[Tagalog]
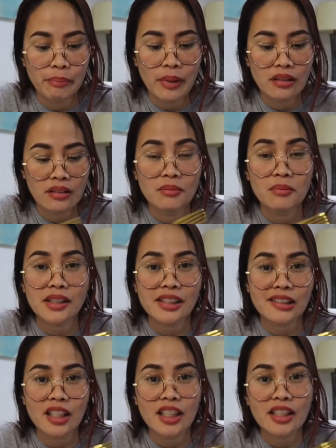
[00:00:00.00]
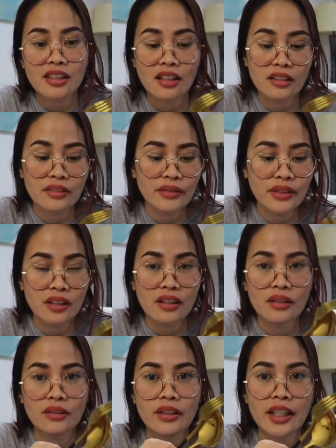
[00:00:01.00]
pag mag-start na ang
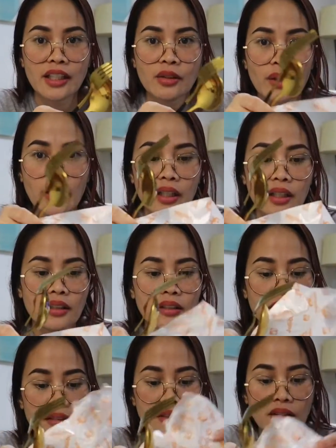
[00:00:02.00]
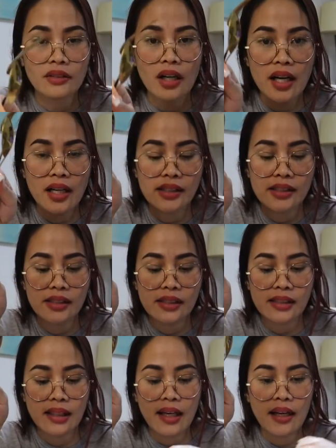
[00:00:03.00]
video. Anyway, rice is
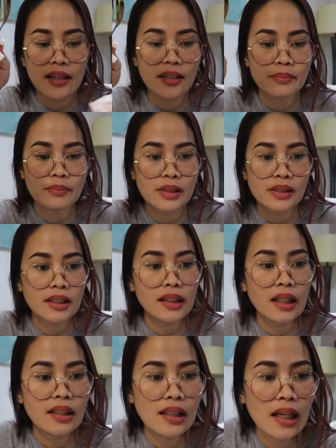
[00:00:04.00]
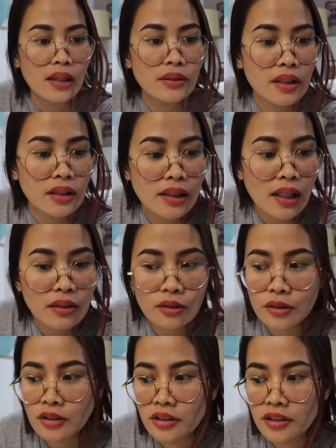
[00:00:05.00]
light. Bisan tadlaw ng dako.